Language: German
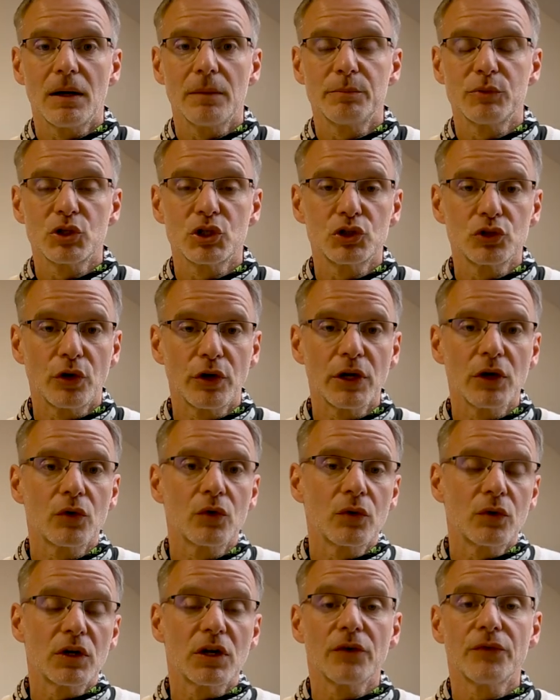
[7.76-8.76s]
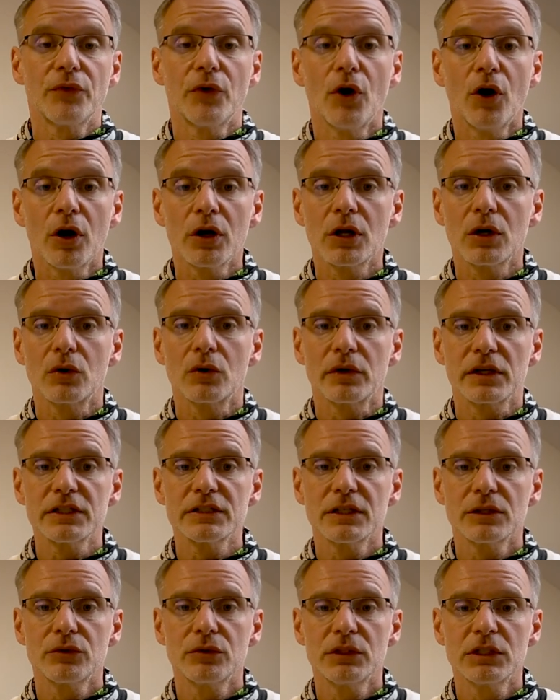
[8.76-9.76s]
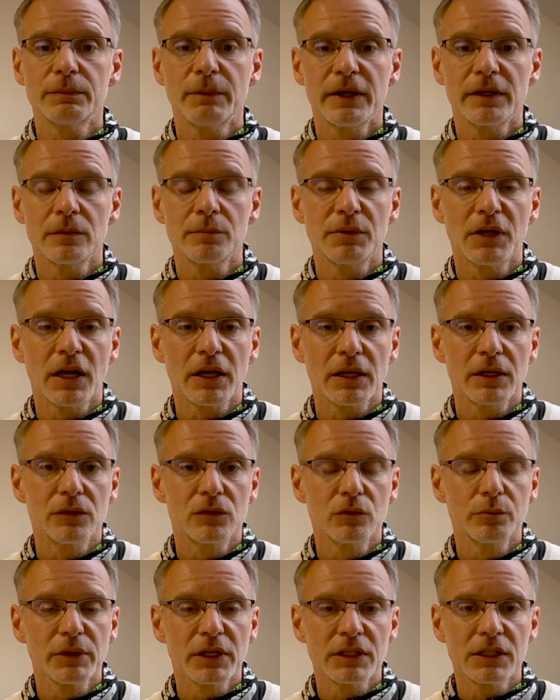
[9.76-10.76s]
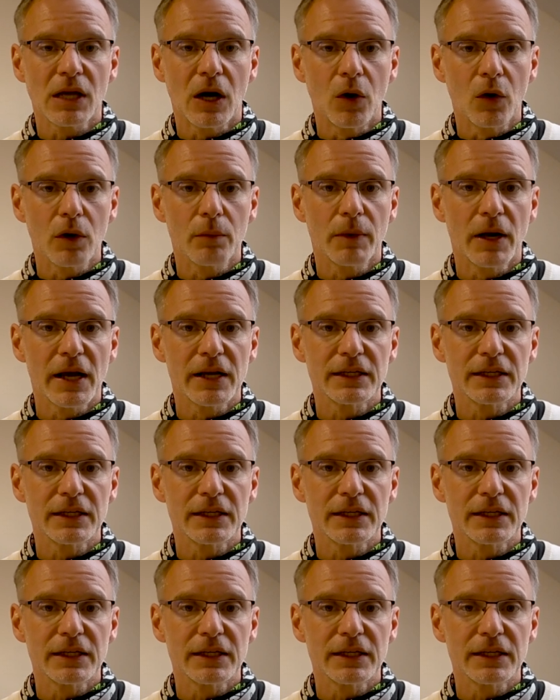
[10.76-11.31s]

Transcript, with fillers: Besteuerung oder Förderung ist natürlich bei den Plug-in-Hybriden auch immer ein